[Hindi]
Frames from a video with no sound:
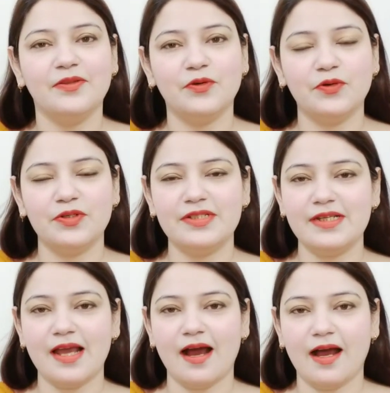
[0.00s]
तो
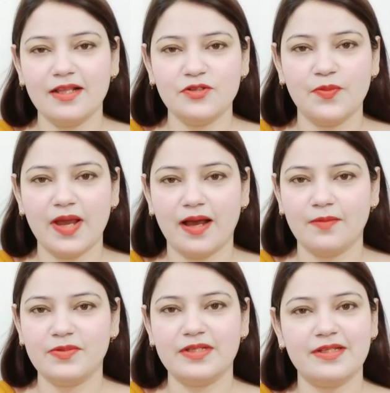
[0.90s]
जी आज जो मैं
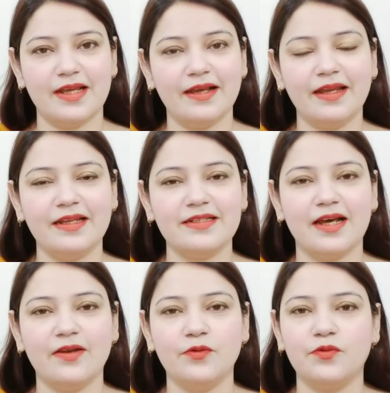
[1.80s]
आपसे शेयर करने
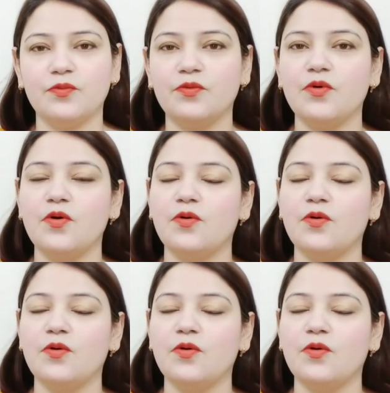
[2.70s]
जा रही हूँ